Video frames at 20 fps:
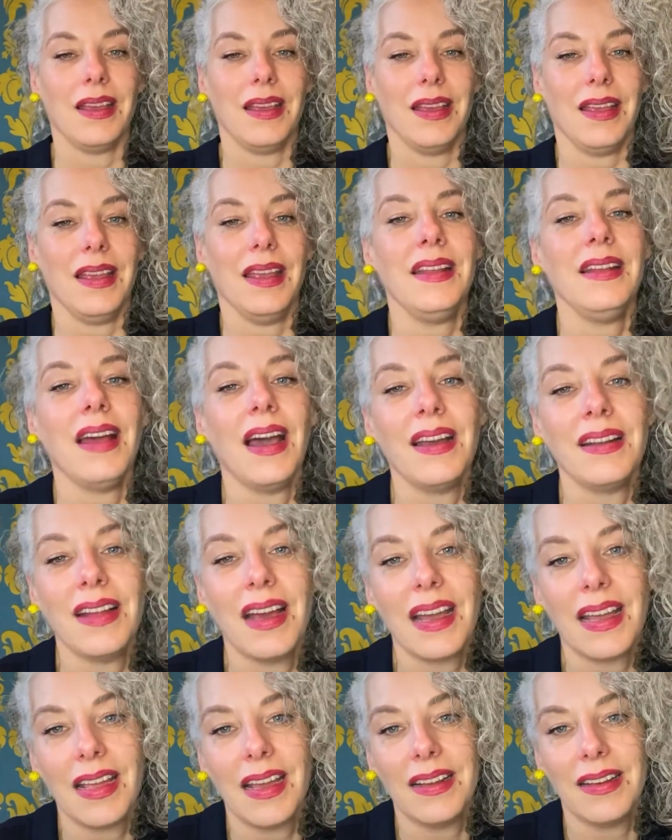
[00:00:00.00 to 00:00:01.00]
in einer
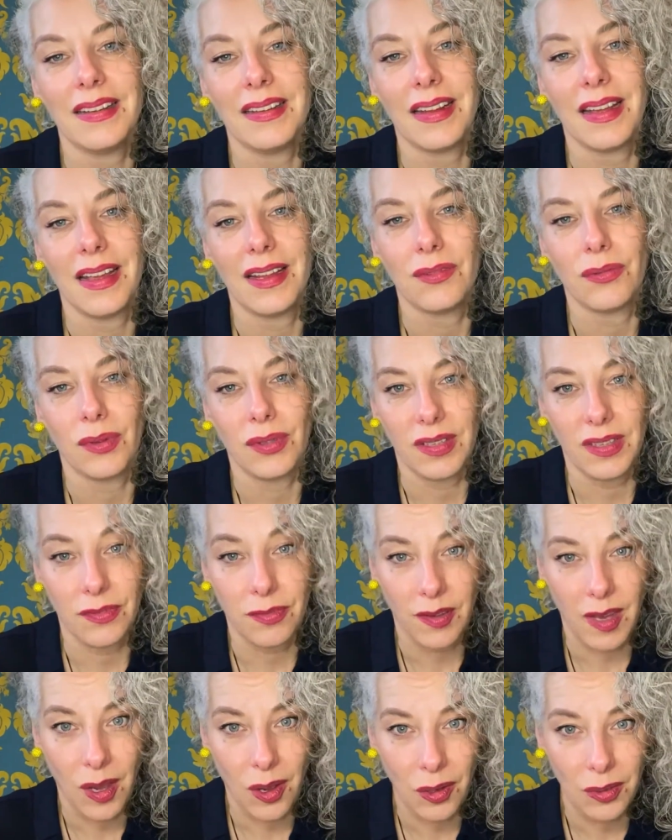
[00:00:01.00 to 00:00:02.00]
Realität, wo sich
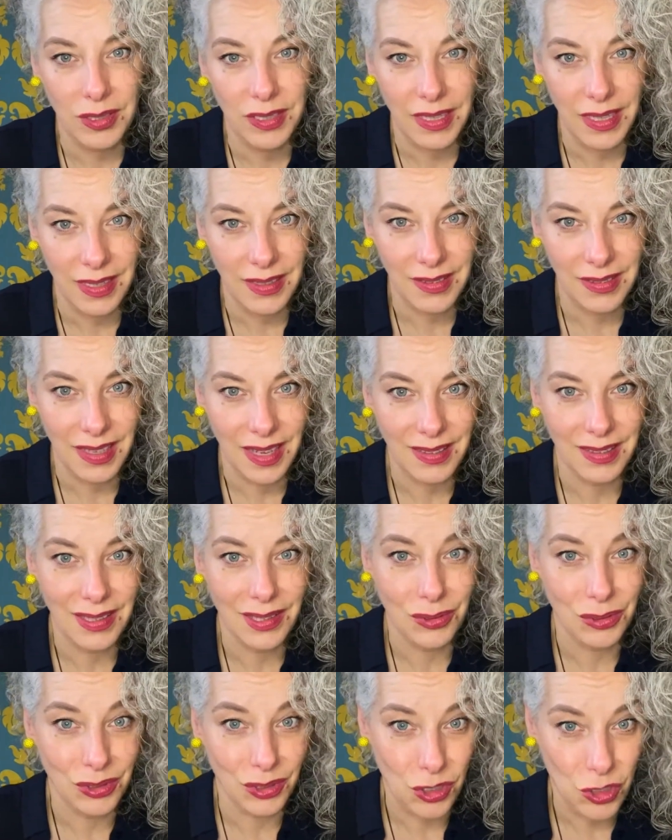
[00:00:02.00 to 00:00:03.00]
Frauen gegenseitig
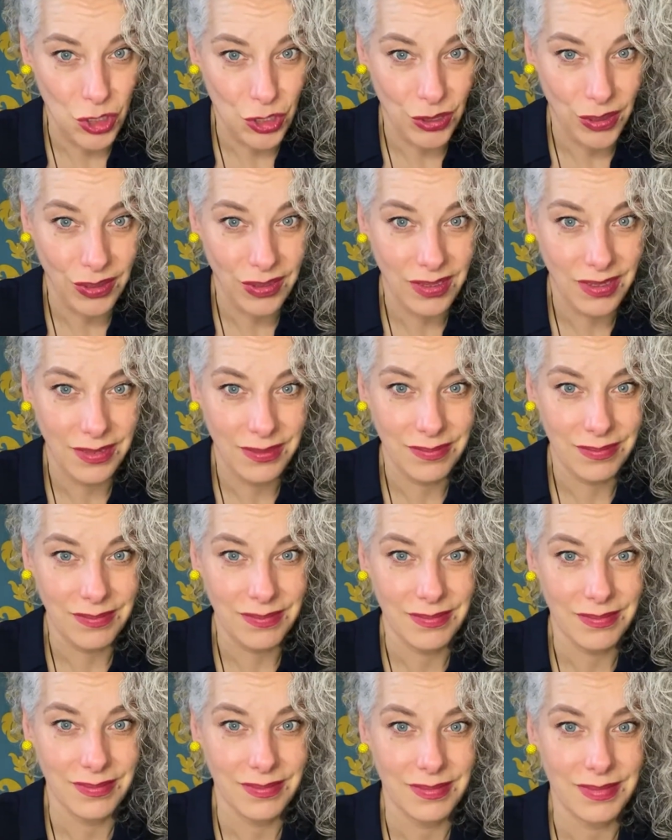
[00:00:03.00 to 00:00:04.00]
unterstützen,
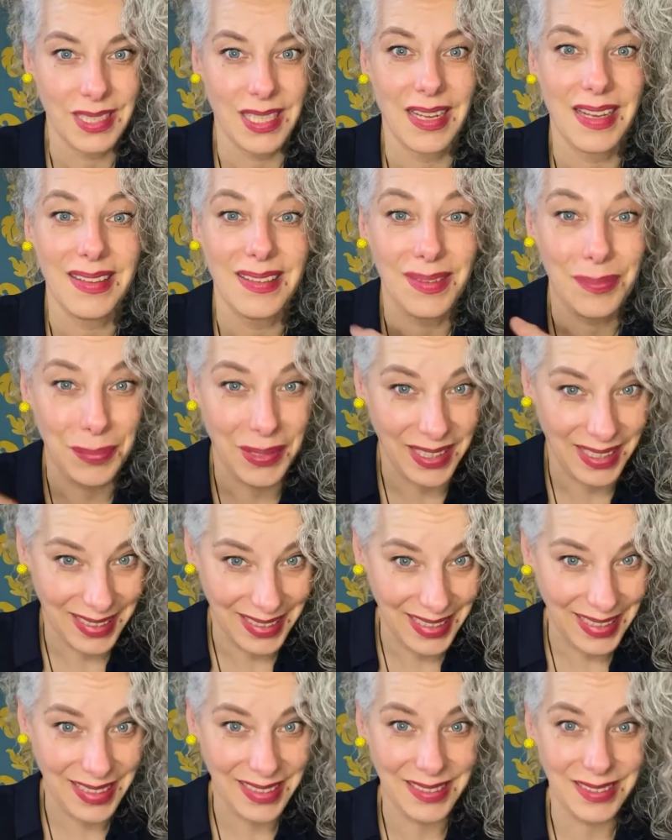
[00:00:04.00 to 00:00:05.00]

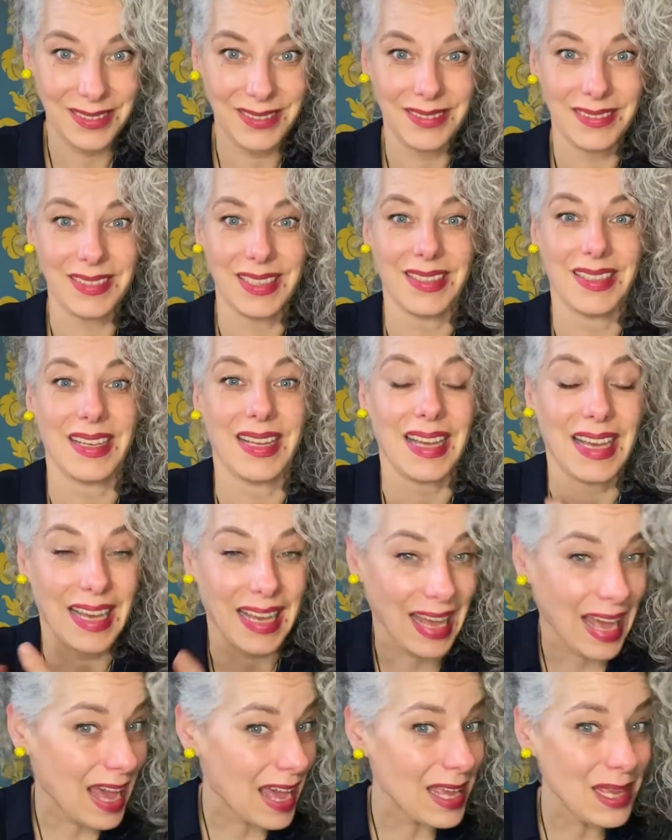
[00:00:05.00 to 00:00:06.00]
inspirieren,
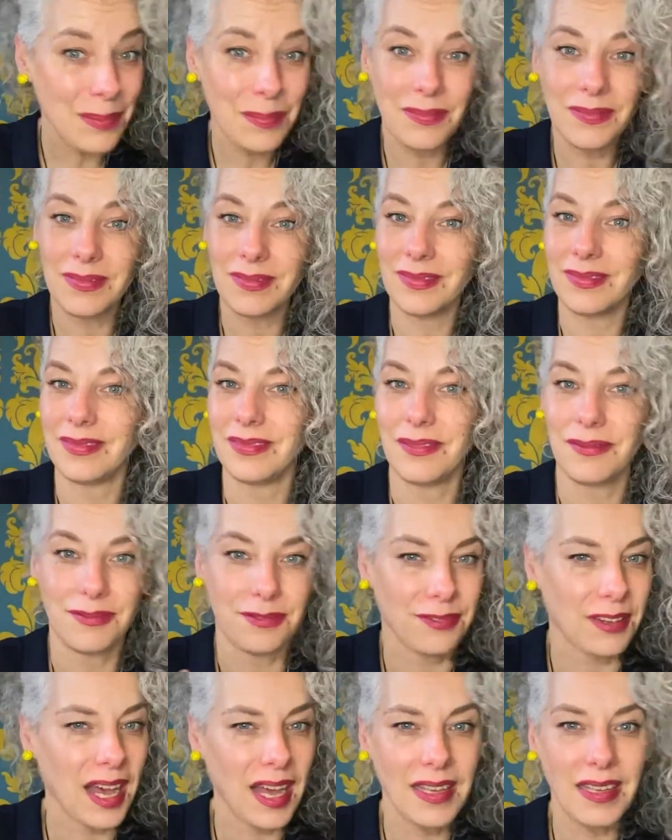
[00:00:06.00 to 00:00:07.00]
reiben,
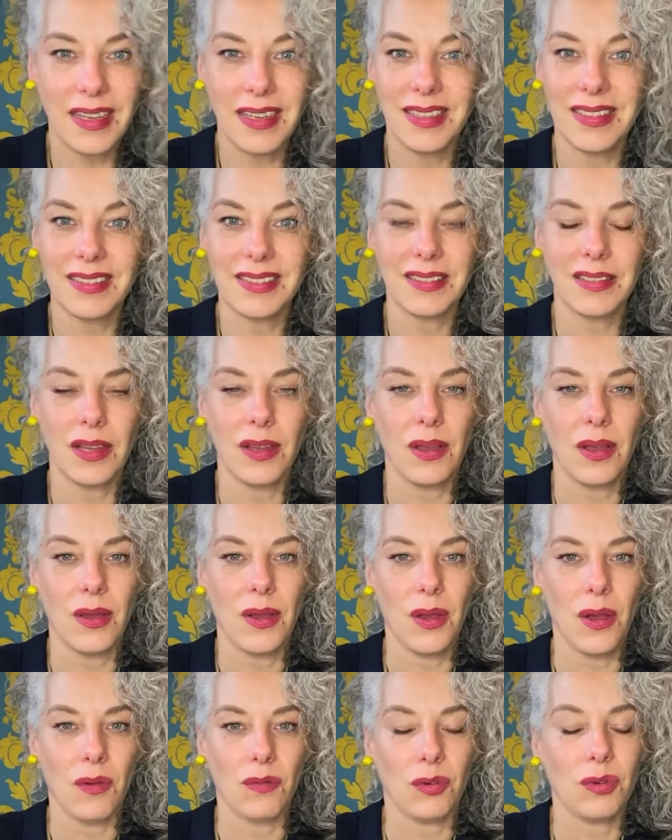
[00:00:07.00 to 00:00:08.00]
feiern,
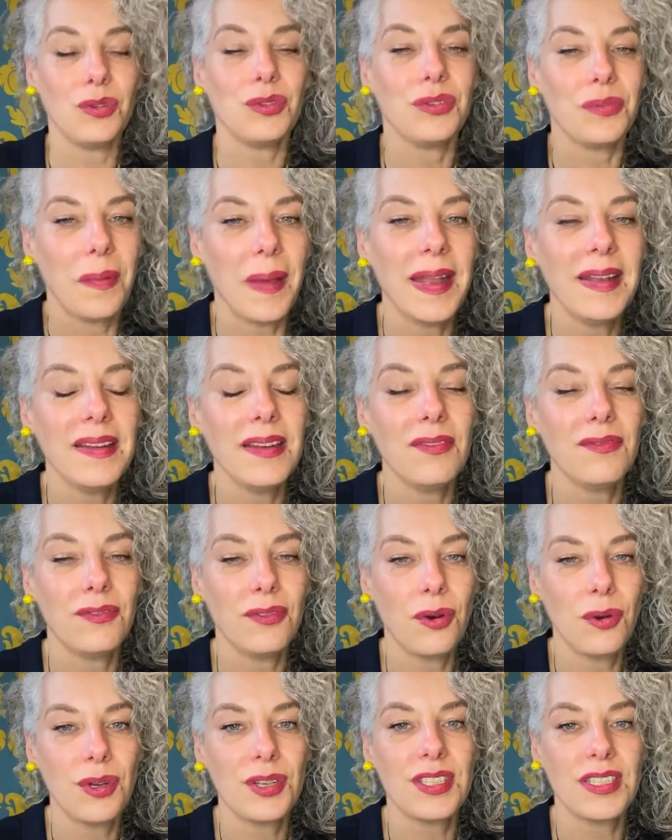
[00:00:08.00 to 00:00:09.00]
wo du
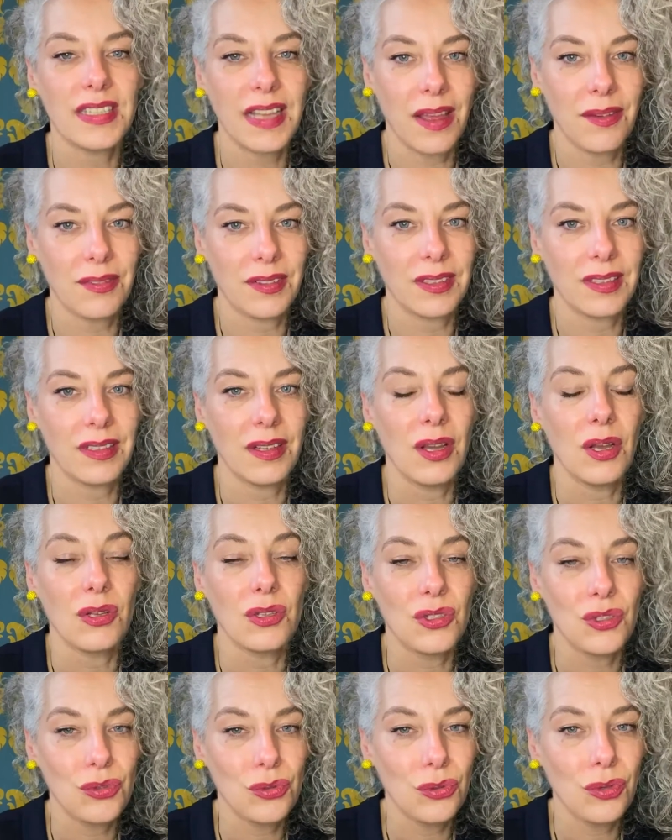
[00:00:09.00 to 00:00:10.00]
24-7
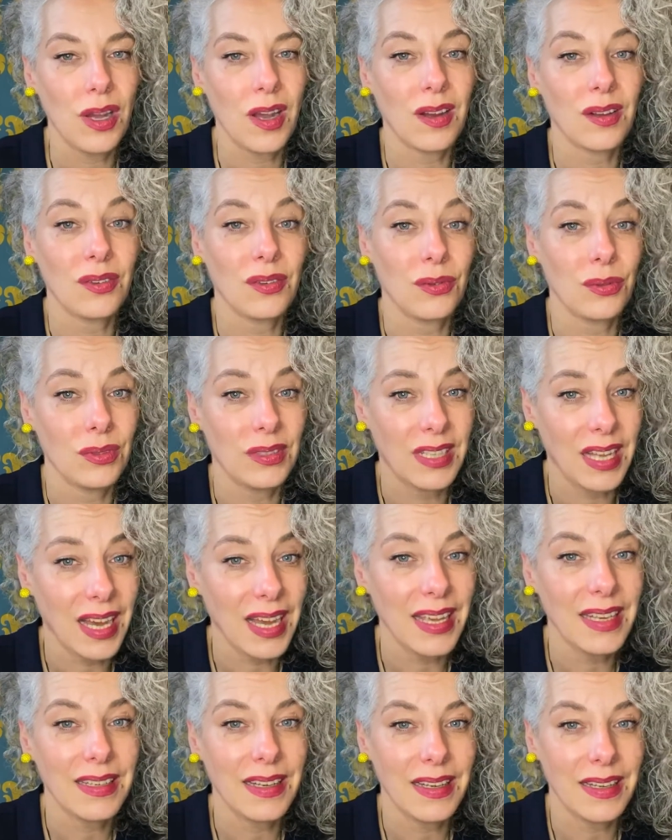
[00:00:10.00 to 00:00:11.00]
Zugang zu
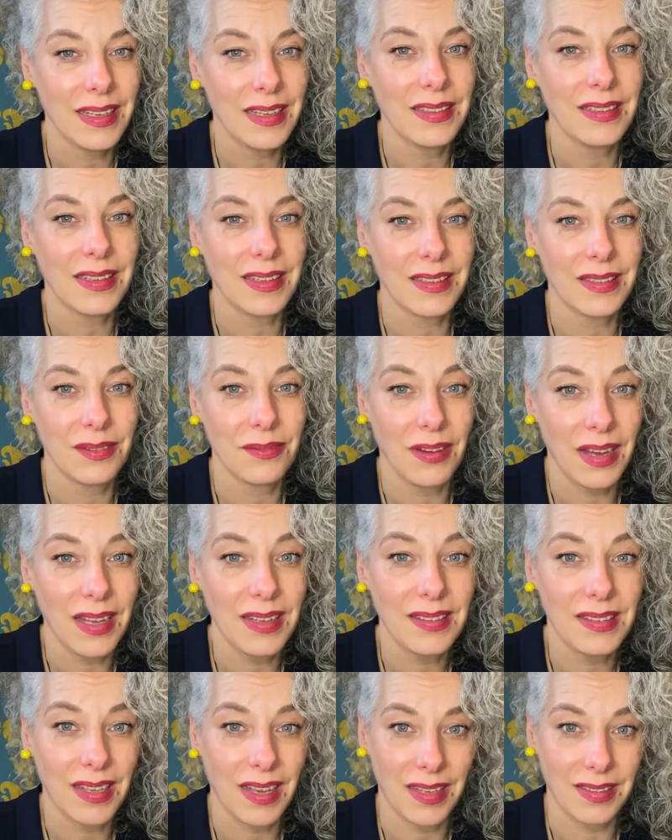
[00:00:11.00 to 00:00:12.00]
deiner inneren
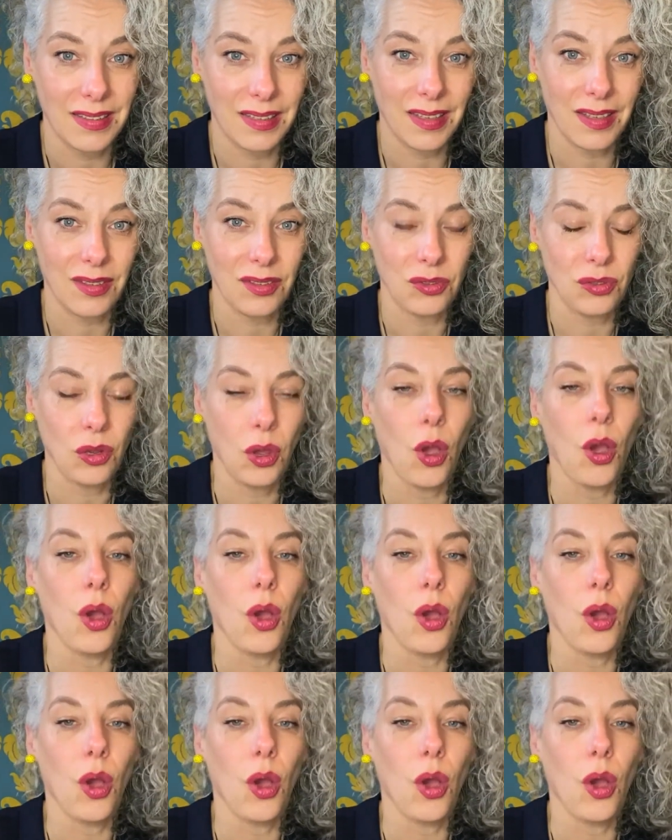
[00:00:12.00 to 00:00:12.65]
Weisheit hast